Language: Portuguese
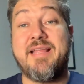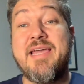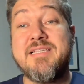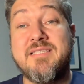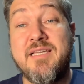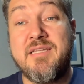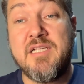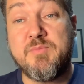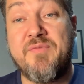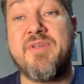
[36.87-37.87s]
10
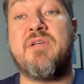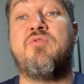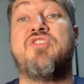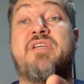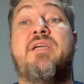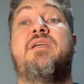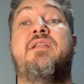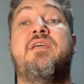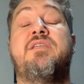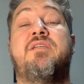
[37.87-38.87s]
itens para você fazer um
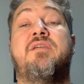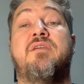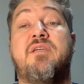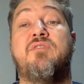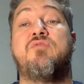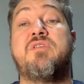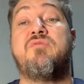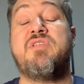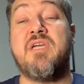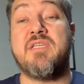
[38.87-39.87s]
checklist e no
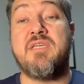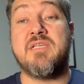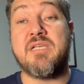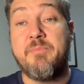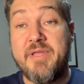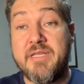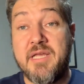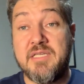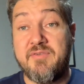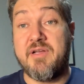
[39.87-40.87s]
seu dia a dia saber
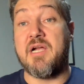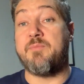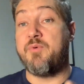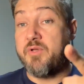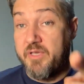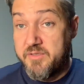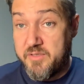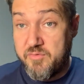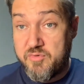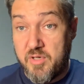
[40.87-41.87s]
identificar por que
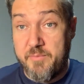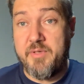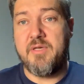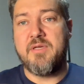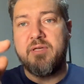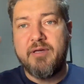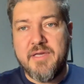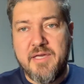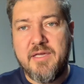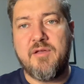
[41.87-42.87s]
você não sobe
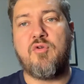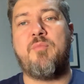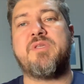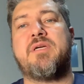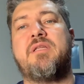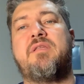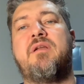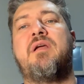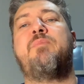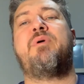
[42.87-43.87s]
e começar a
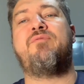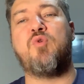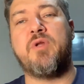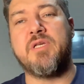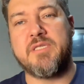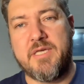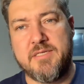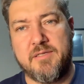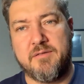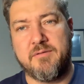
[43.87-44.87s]
treinar para evoluir nesse
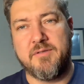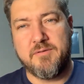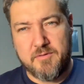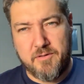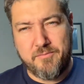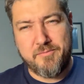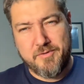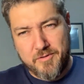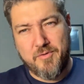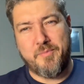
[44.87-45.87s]
quesito. Então,
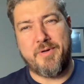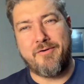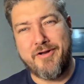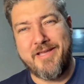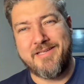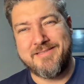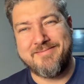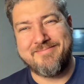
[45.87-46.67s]
acompanha agora aí.